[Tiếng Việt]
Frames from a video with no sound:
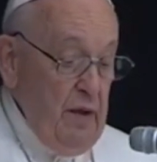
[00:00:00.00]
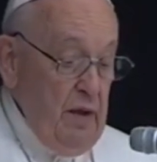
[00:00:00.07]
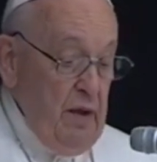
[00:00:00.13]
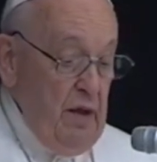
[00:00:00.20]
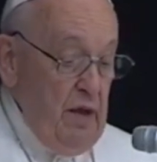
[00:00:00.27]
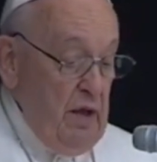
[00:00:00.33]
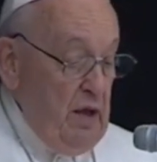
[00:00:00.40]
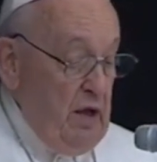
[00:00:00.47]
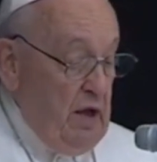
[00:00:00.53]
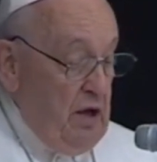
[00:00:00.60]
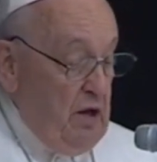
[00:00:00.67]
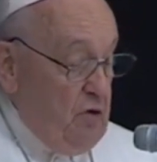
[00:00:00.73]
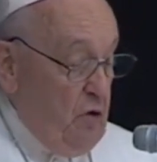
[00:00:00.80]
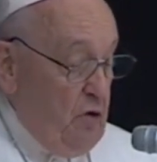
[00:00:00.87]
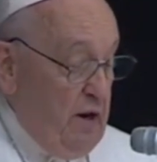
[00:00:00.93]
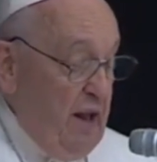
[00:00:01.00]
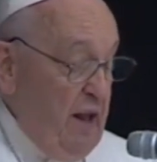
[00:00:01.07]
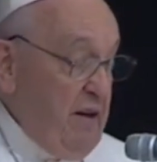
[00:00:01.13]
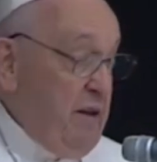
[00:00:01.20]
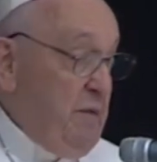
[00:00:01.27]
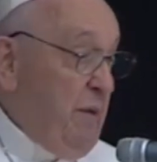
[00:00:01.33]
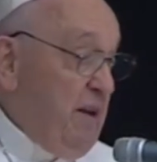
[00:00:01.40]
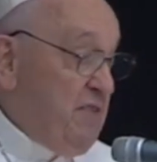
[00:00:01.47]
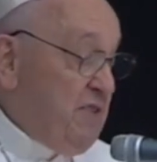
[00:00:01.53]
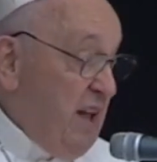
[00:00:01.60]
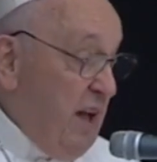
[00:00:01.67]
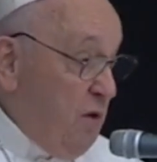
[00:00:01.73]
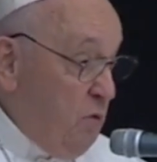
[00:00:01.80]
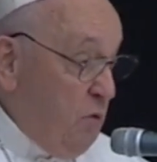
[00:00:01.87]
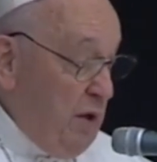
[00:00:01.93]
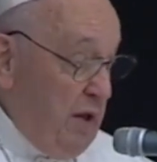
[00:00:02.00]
chính Thiên Chúa đã thay đổi.